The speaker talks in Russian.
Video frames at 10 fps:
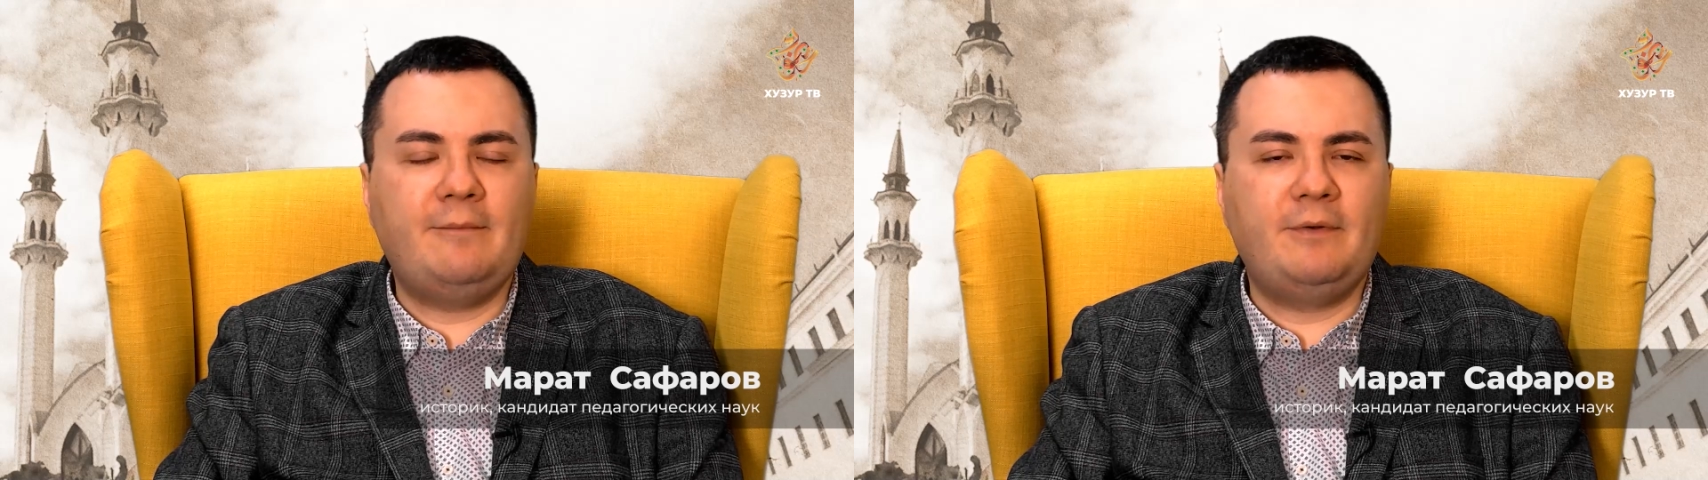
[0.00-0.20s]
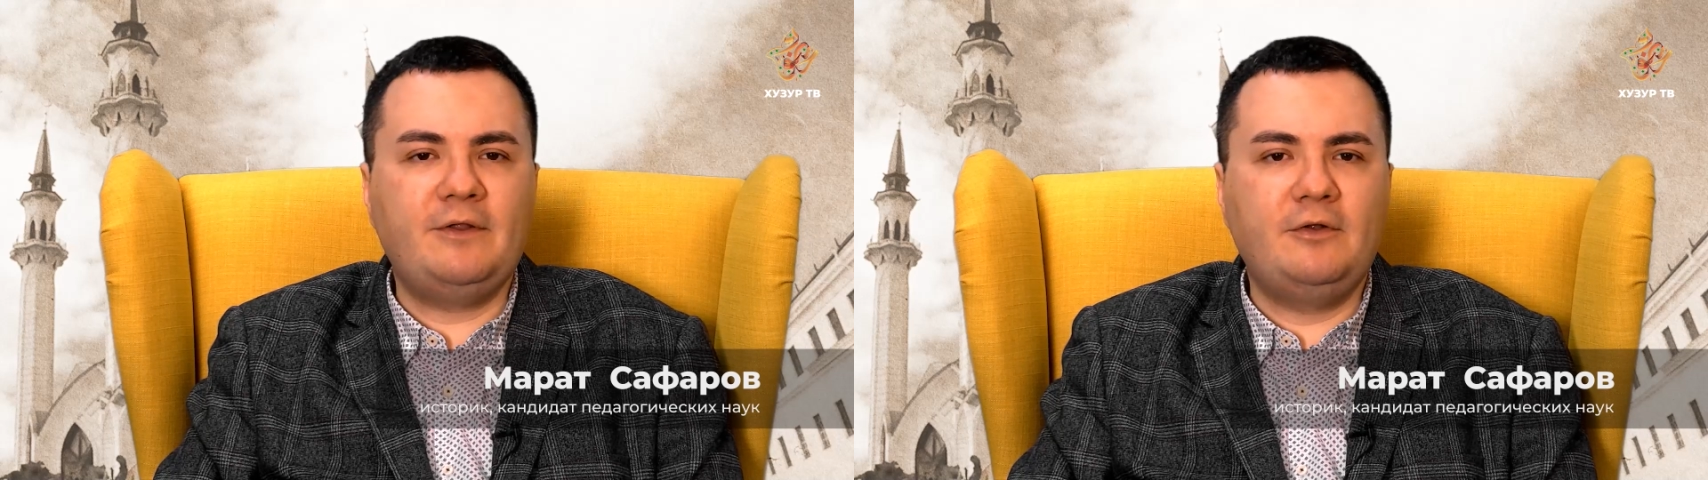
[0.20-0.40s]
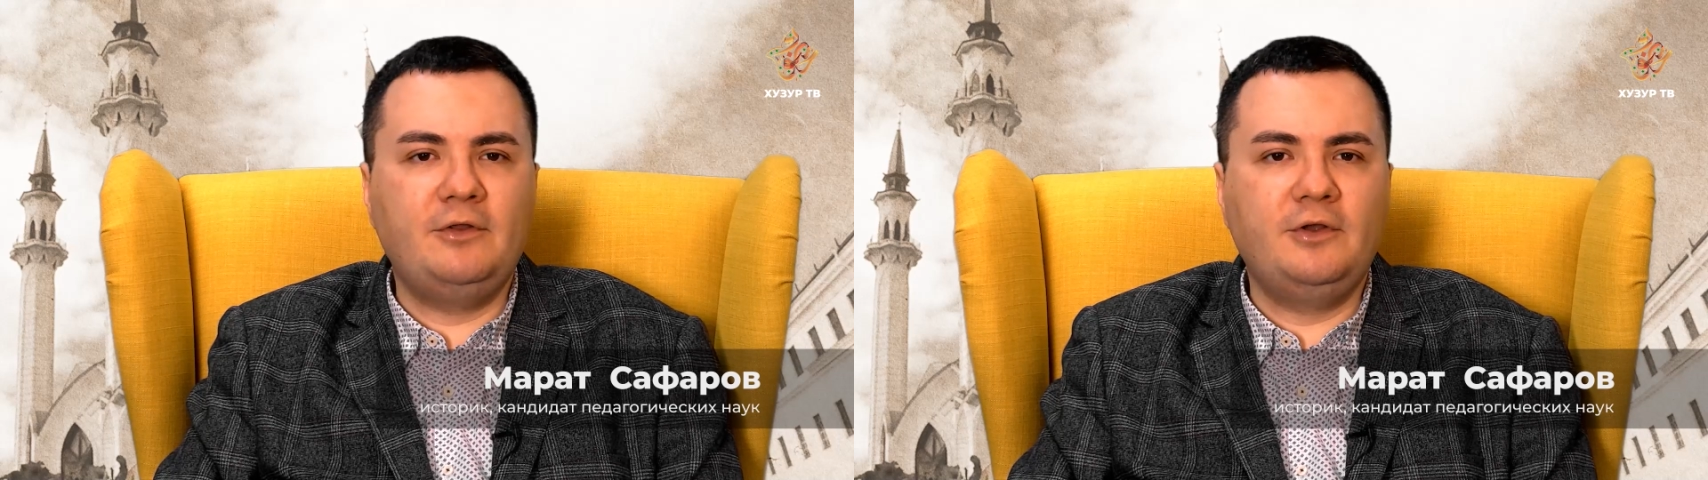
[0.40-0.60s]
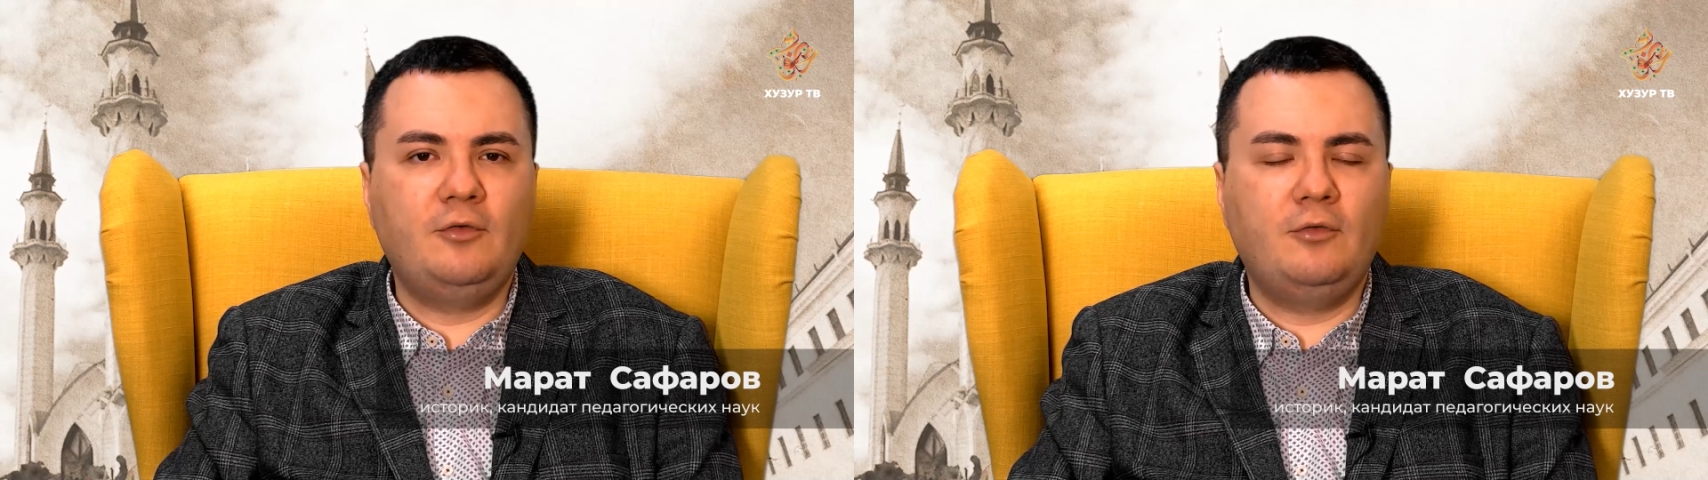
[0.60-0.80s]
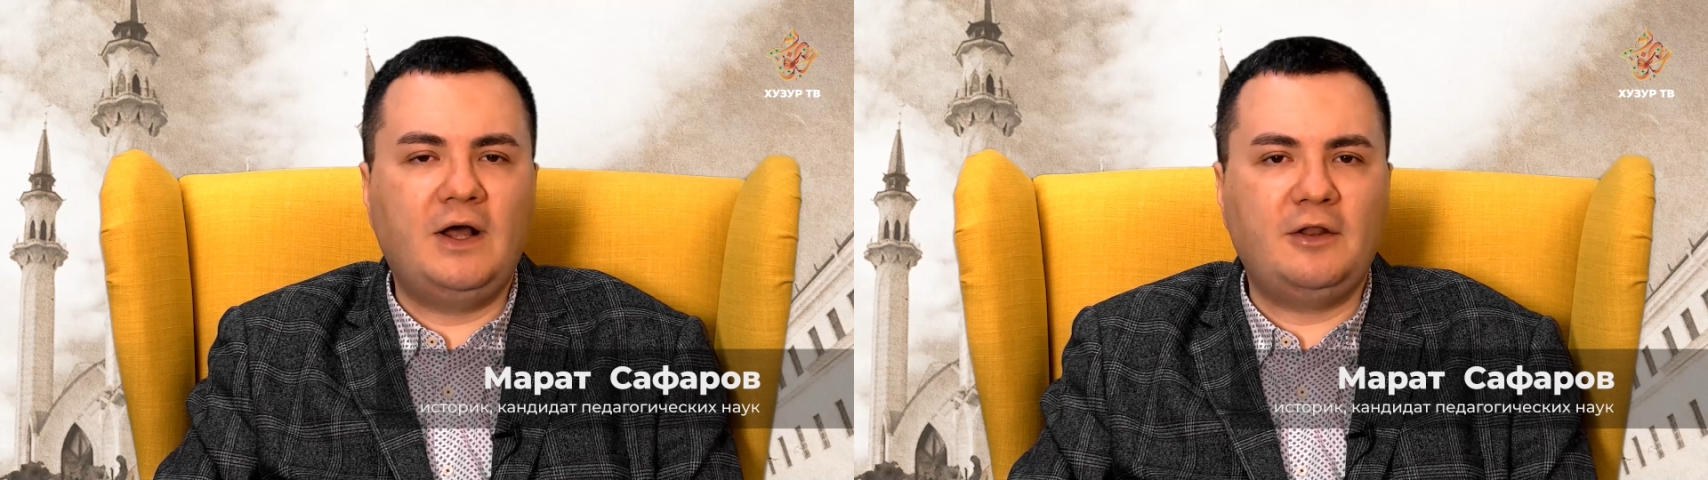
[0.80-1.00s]
определенный
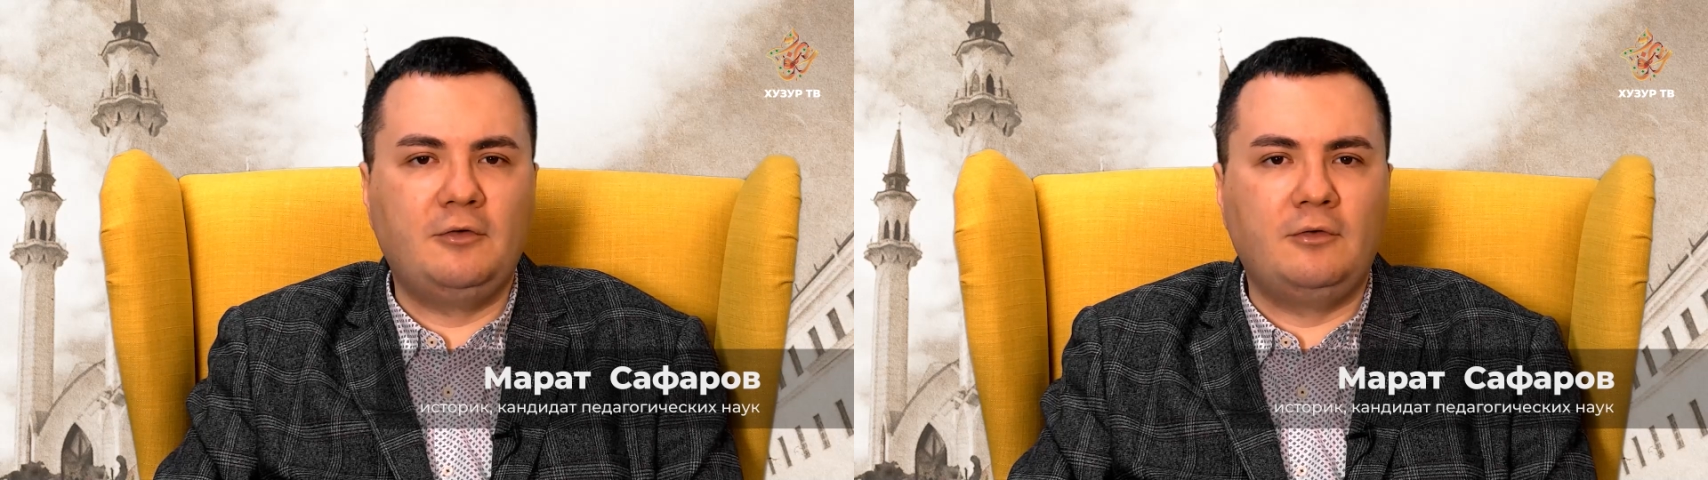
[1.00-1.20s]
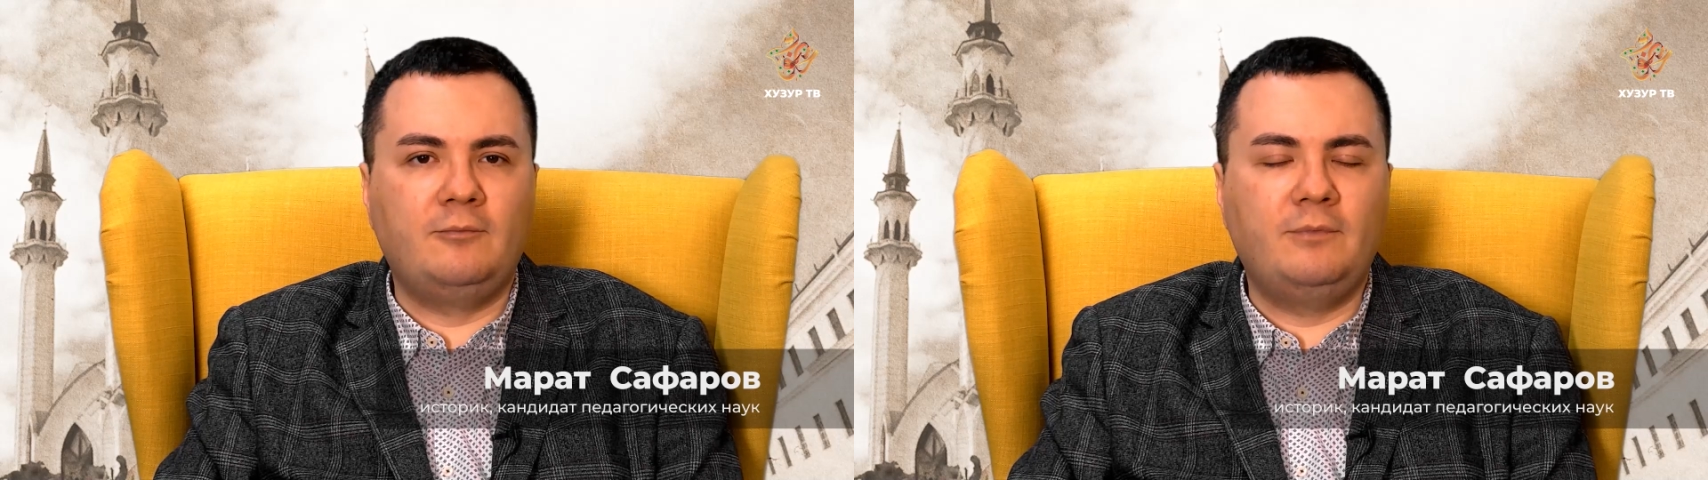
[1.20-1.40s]
кругозор